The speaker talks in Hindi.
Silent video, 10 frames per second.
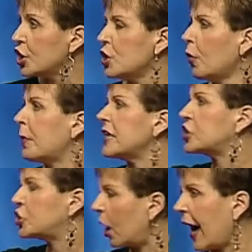रहोगे जो
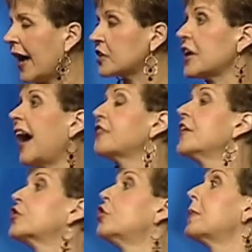इस बात से
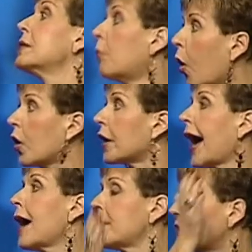वाकिफ तक नहीं है
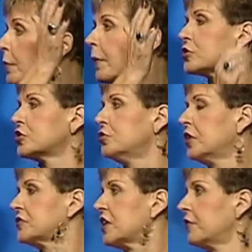मेरे ख्याल में यह
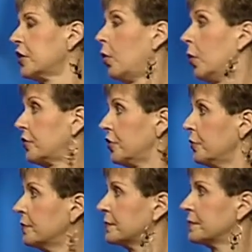बहुत ही ज़बरदस्त